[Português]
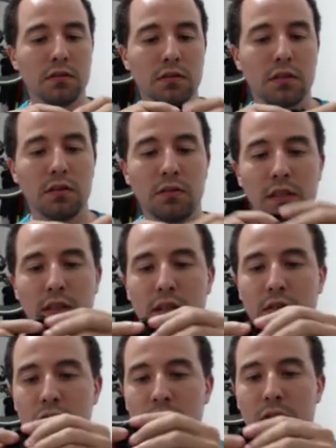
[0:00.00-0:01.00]
eu até guardar
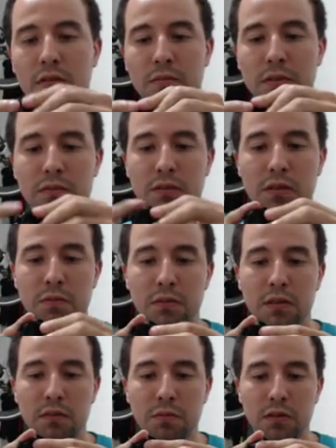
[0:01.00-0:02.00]
aqui de volta para vocês
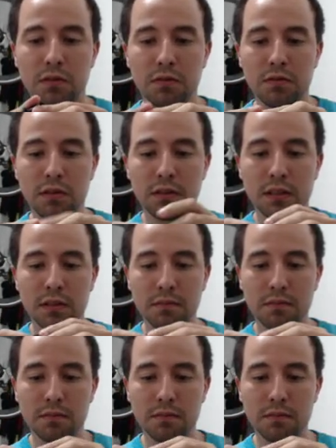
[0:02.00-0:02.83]
poderem poder visualizar.